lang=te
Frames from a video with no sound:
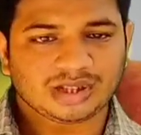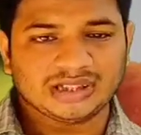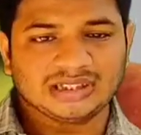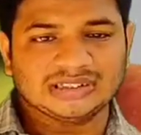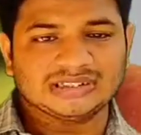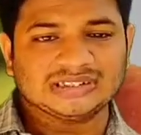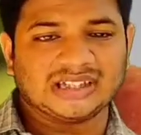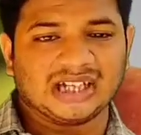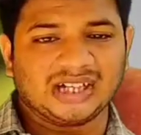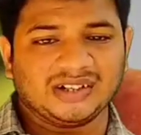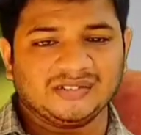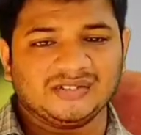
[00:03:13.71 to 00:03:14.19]
ఈ
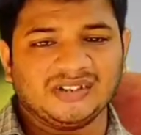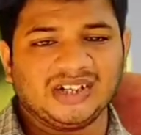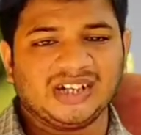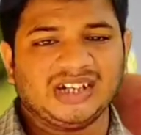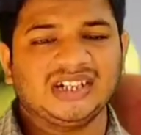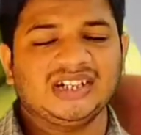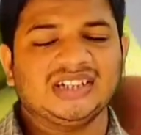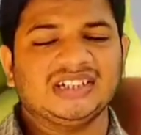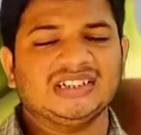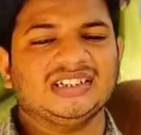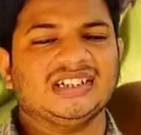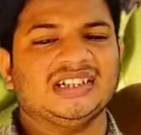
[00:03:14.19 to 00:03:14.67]
సల్ఫర్
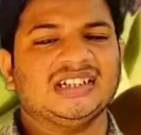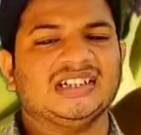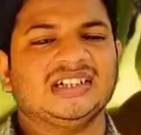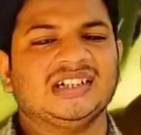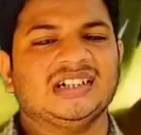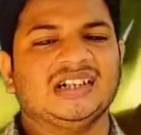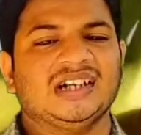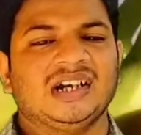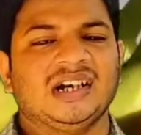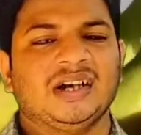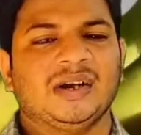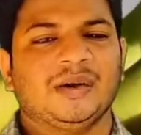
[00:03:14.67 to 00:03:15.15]
అనేది
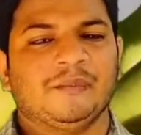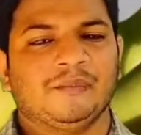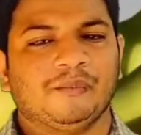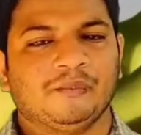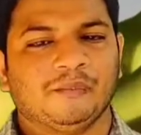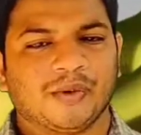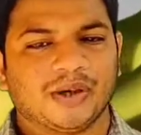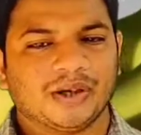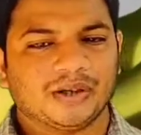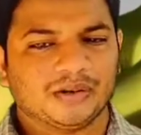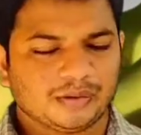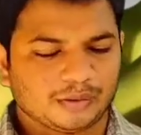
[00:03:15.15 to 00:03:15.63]

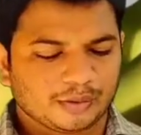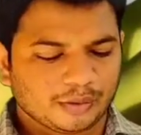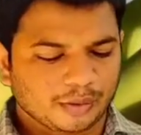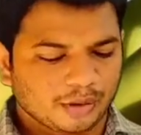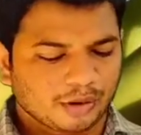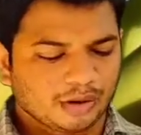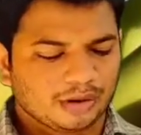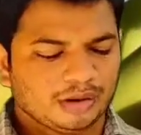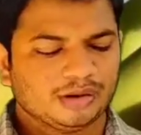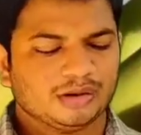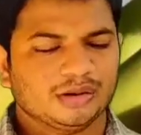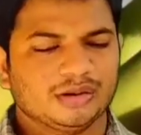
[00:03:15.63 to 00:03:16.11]
మనం
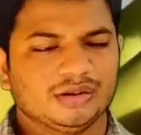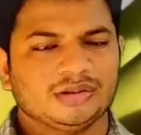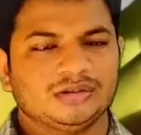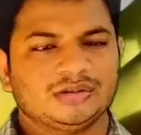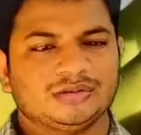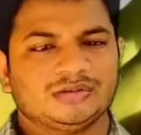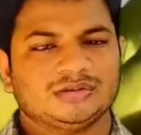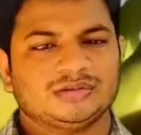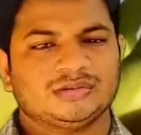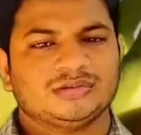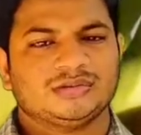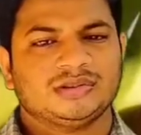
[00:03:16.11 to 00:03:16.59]
గోళ్ళు
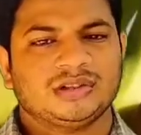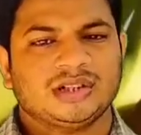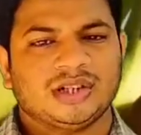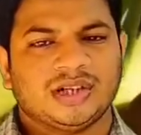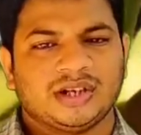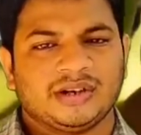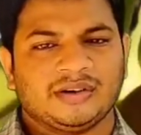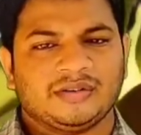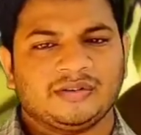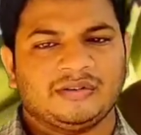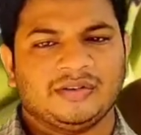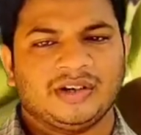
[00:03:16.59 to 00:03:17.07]

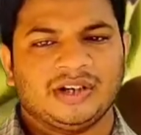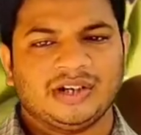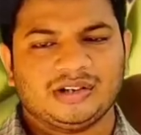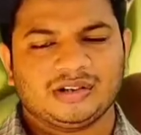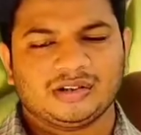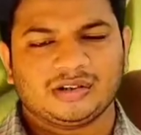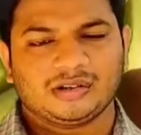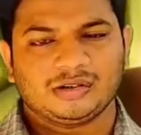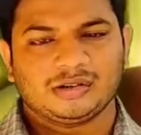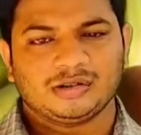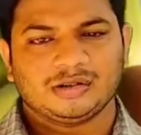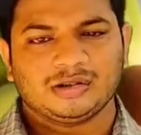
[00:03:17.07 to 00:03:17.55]

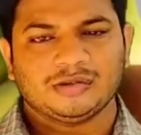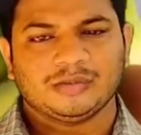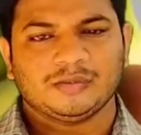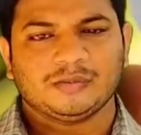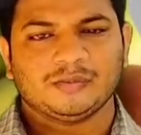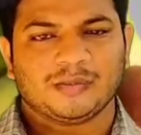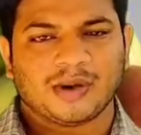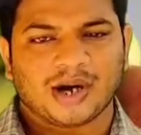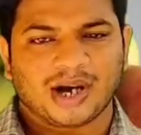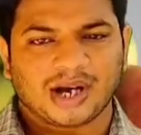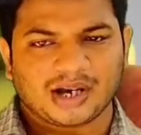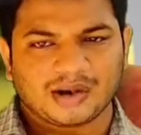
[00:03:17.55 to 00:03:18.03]
వెంట్రుకలు
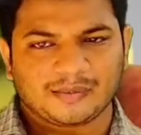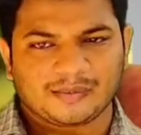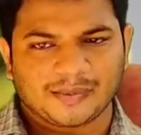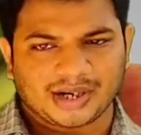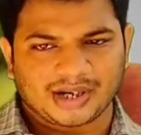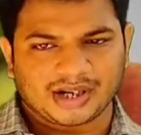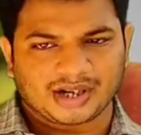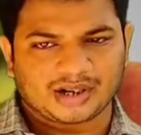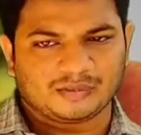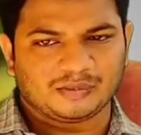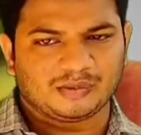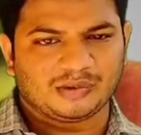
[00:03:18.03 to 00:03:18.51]
బాగా
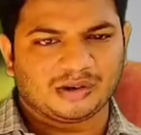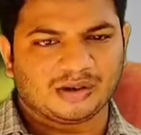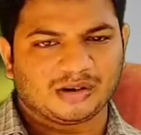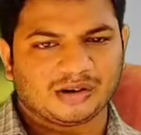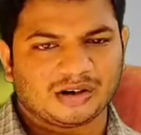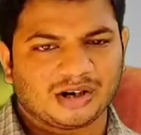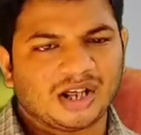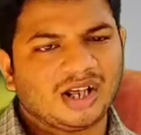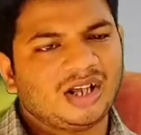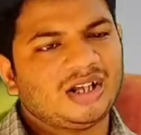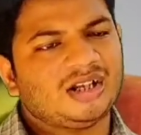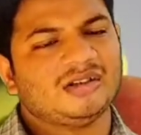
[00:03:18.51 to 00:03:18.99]
పెరగడంలో
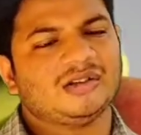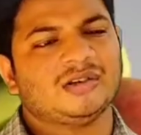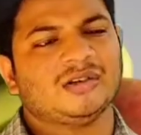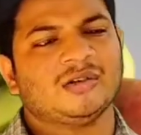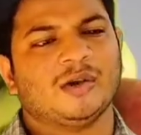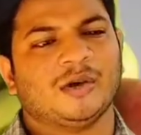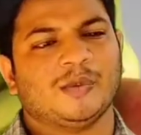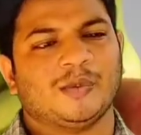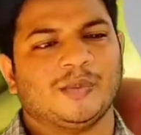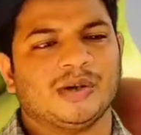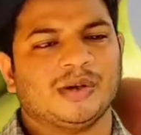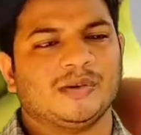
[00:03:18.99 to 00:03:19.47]
కూడా
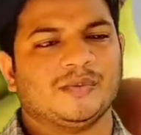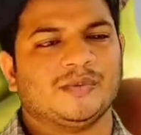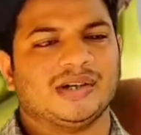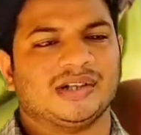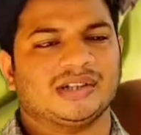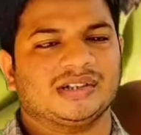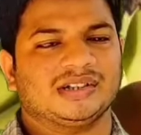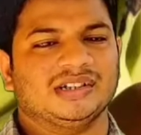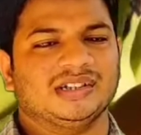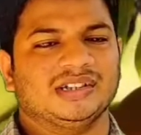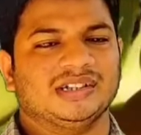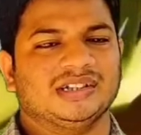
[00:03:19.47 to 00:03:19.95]

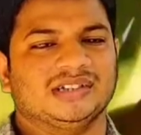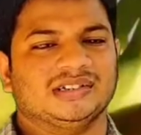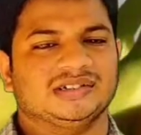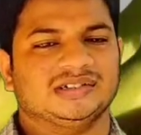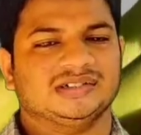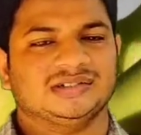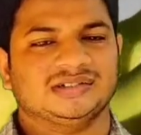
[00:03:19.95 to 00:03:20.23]
ఉపయోగపడుతుంది